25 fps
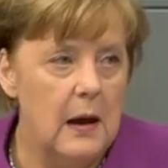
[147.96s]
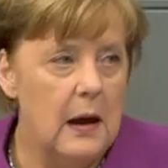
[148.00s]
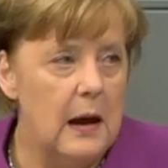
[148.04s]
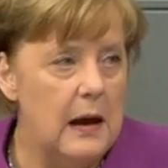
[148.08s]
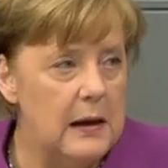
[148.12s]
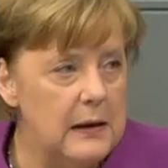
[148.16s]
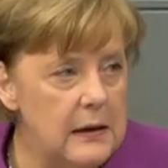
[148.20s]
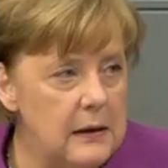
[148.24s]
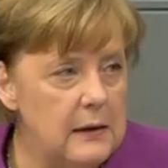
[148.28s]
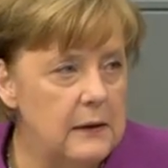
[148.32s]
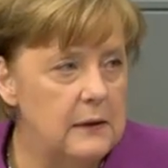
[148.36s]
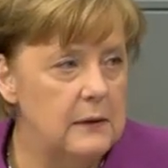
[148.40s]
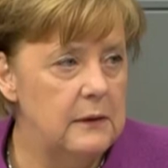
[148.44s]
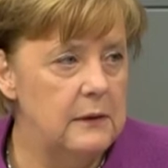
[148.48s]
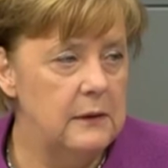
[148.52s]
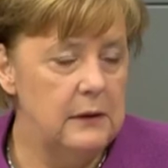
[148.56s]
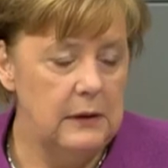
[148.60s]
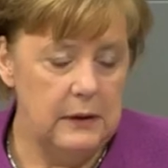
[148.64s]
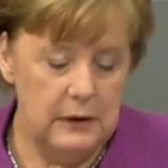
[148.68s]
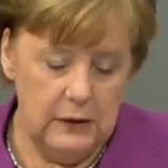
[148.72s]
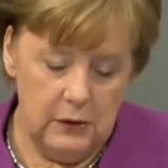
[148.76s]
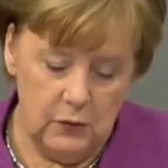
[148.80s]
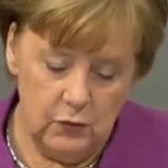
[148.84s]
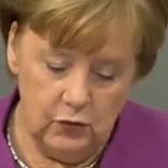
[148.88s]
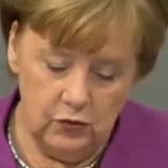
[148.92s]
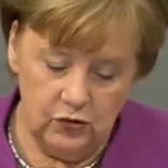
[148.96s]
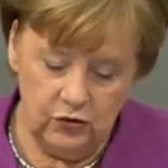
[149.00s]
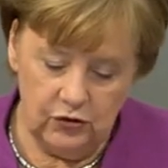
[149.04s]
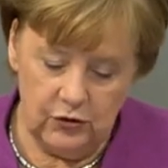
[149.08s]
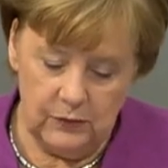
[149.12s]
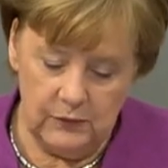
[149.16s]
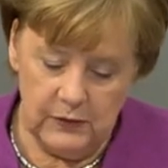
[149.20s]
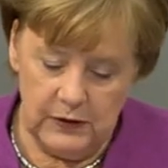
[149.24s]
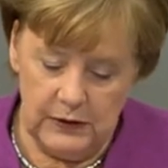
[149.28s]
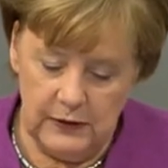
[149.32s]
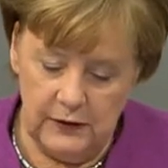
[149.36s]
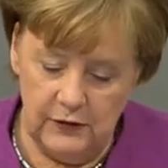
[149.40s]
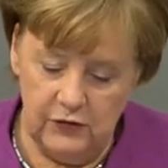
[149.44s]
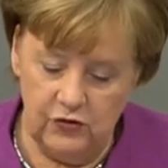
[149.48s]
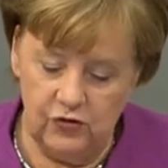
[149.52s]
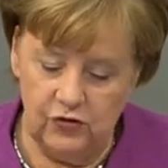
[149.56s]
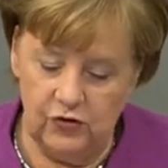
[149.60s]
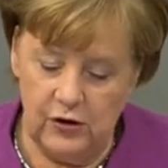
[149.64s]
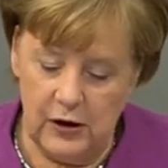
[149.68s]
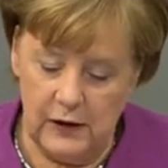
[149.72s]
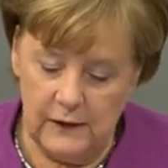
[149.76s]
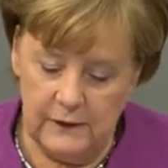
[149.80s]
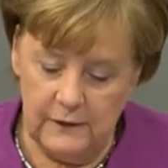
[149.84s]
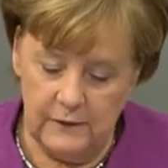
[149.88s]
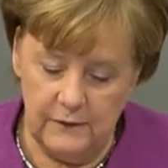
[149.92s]
Alle
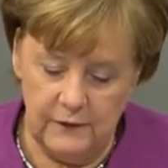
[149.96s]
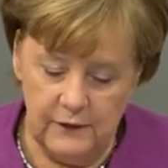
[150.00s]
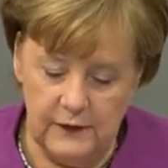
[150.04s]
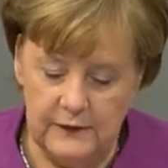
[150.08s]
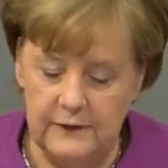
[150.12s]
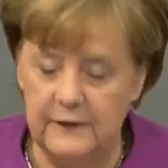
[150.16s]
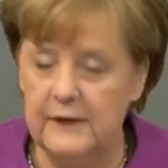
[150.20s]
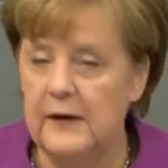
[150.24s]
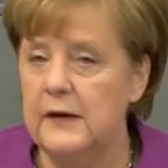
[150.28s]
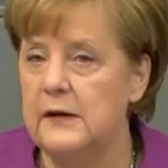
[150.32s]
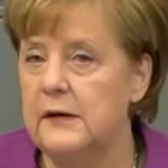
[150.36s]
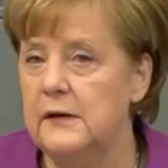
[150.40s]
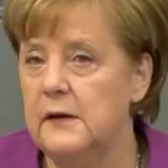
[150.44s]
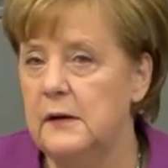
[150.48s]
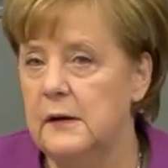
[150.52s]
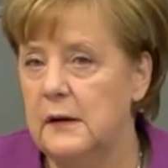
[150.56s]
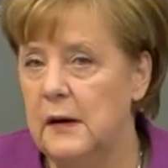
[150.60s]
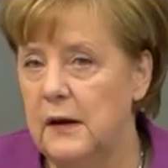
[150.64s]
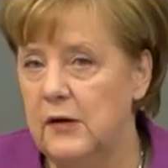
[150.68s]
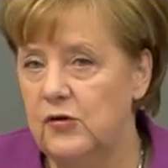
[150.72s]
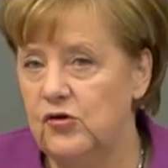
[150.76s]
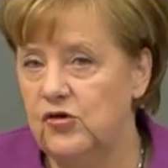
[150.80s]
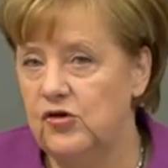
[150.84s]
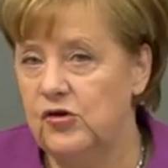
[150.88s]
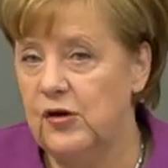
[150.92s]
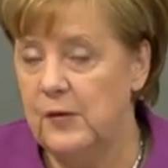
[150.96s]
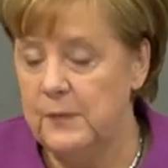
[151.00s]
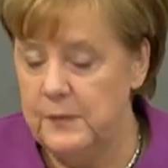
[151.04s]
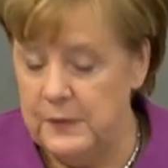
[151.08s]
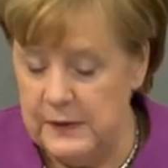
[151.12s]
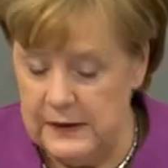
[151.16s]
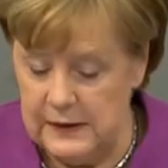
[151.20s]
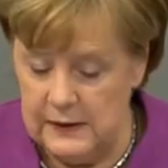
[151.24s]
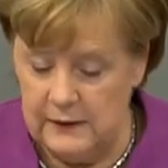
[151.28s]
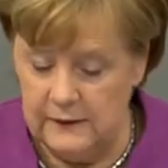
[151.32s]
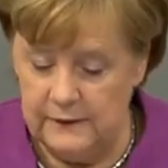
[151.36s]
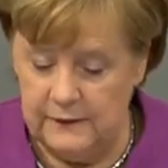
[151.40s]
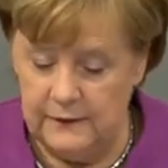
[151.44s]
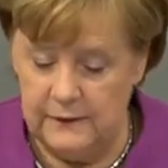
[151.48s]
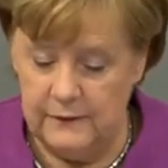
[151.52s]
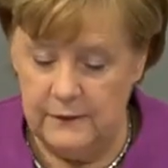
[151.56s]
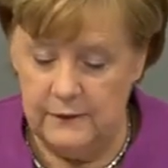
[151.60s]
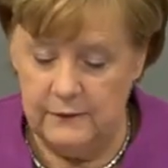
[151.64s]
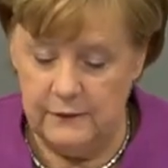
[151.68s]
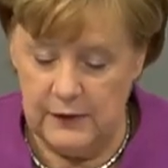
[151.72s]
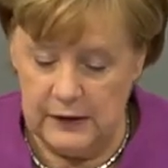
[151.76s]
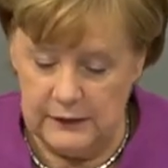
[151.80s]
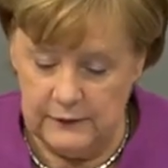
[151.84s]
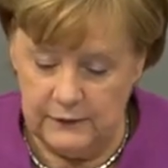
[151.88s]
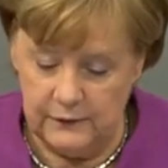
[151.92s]
EU-Mitgliedstaaten verzeichnen ein stabiles
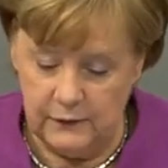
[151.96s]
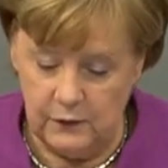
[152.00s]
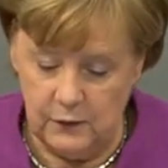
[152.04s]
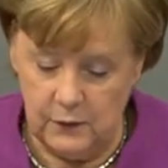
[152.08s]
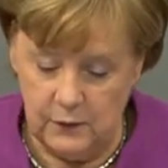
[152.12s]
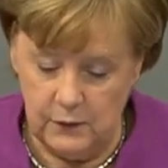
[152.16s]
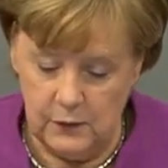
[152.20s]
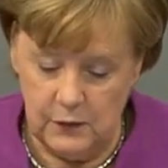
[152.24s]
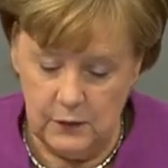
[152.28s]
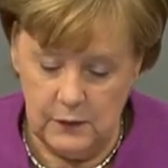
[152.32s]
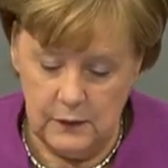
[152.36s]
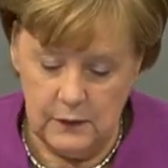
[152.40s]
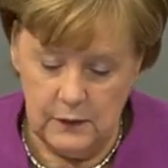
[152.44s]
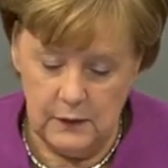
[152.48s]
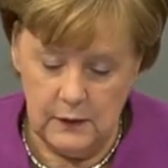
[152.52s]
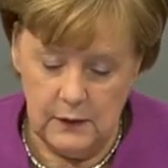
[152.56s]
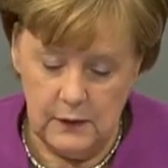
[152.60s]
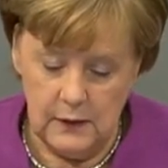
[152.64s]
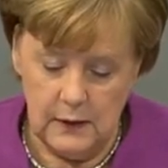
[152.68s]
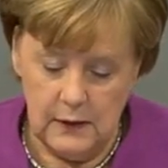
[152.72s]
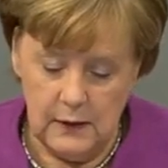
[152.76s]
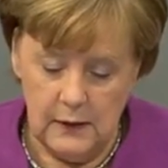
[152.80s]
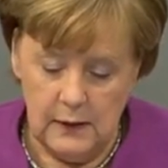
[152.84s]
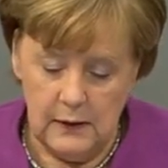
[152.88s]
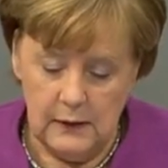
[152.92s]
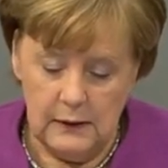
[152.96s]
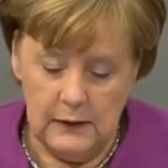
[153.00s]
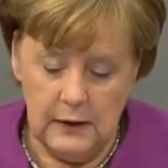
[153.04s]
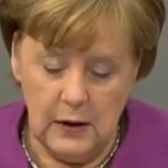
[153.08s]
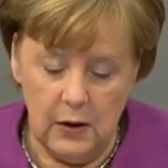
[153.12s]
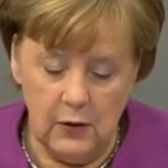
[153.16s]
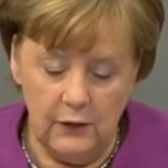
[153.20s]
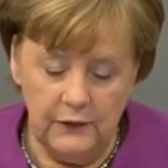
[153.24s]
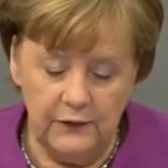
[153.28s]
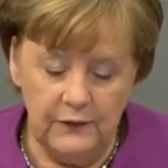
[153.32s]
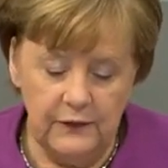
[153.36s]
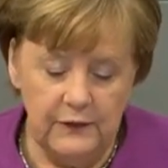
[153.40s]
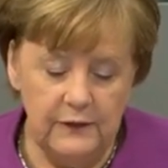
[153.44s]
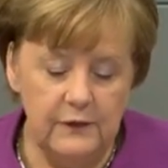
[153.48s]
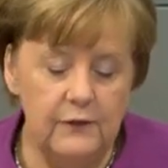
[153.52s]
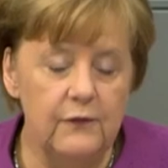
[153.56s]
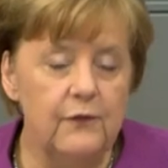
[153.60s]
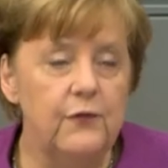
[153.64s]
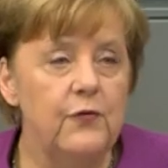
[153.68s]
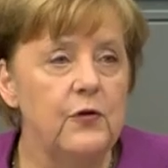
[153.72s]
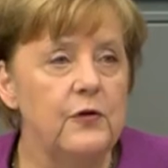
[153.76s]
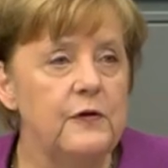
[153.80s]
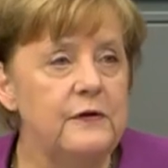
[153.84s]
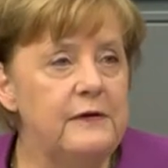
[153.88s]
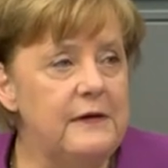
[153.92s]
Wachstum. Die Aussichten
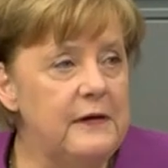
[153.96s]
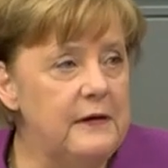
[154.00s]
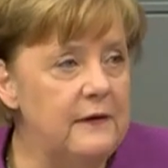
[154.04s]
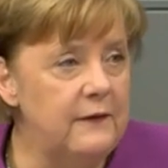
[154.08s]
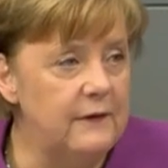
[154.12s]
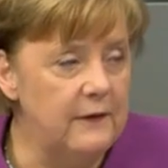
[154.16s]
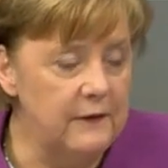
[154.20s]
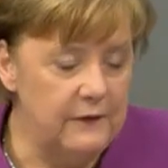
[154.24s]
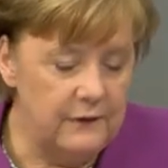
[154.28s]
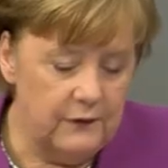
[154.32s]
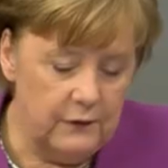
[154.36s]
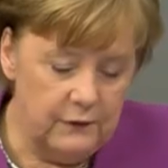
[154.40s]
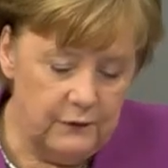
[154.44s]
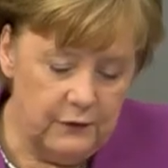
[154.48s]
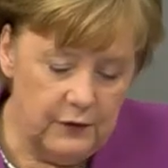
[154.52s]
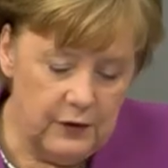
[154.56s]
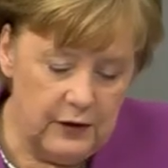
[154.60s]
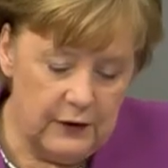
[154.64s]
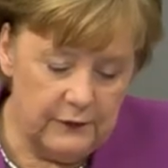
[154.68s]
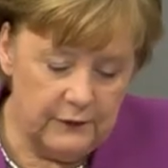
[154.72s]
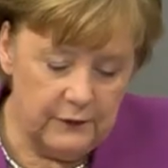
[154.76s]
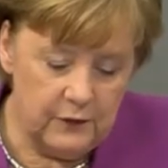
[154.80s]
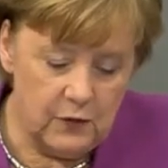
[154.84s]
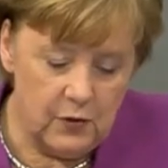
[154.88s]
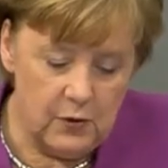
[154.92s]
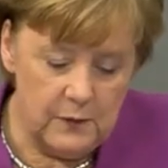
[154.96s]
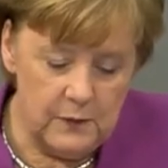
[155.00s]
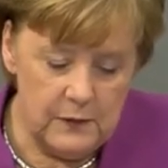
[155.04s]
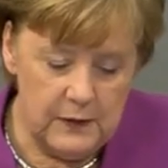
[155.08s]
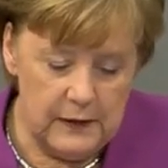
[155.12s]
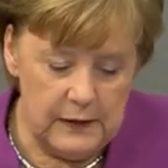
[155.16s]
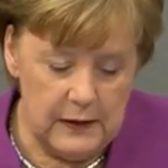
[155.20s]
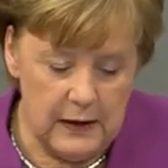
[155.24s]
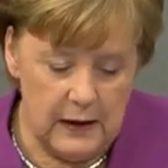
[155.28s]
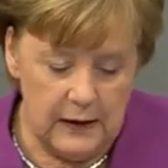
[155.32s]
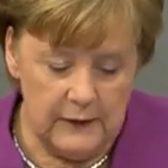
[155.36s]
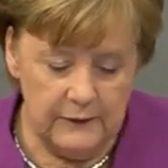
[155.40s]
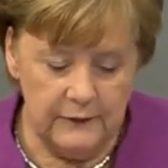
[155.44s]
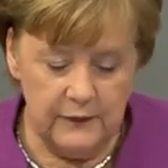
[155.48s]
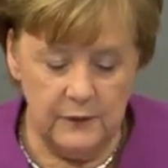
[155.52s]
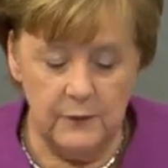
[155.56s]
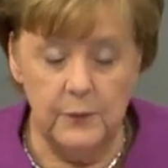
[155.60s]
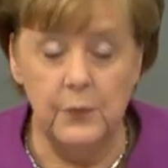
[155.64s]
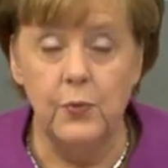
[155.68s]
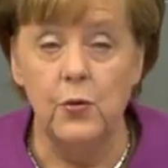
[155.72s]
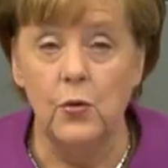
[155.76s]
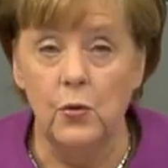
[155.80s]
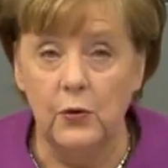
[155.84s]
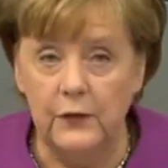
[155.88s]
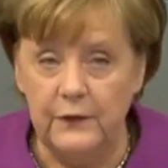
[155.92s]
für dieses und für das kommende Jahr
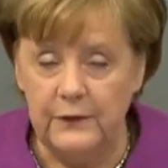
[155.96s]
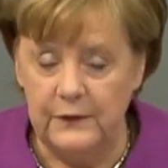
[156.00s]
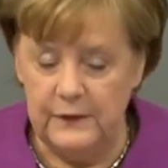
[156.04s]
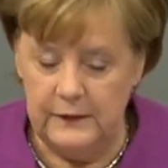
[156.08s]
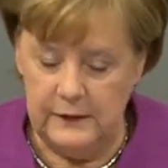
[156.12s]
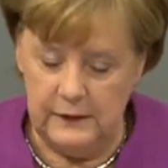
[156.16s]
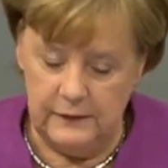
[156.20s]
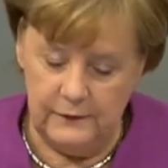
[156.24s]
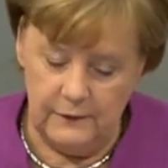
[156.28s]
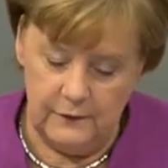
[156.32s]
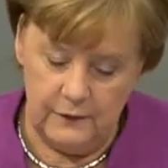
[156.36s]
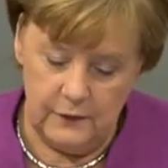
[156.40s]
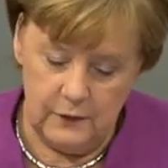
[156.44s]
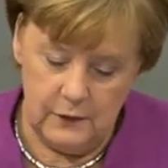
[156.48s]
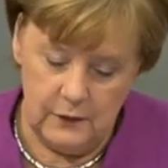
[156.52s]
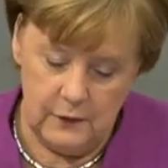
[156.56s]
sind positiv.